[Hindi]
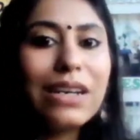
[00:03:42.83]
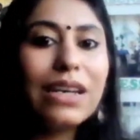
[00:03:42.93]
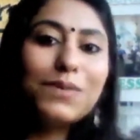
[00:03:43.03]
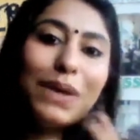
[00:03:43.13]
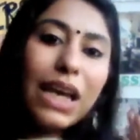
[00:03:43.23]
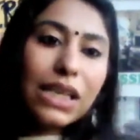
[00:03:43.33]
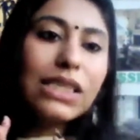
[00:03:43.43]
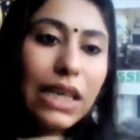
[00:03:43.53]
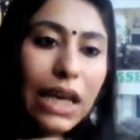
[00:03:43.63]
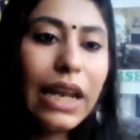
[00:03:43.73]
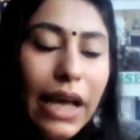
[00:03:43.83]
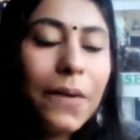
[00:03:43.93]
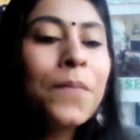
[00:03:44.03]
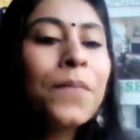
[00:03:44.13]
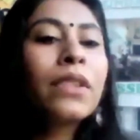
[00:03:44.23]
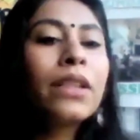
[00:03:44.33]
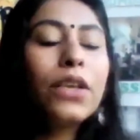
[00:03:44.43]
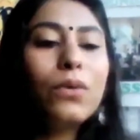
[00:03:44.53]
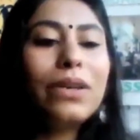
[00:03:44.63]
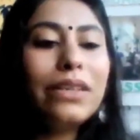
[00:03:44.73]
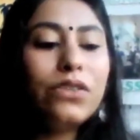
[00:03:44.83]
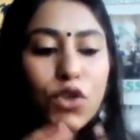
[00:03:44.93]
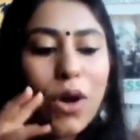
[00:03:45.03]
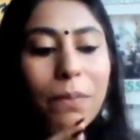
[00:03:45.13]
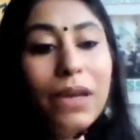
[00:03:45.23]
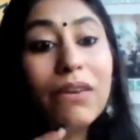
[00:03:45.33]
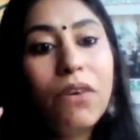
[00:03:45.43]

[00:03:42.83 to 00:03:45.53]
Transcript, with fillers: फिटनेस भी एक स्किल है क्योंकि जो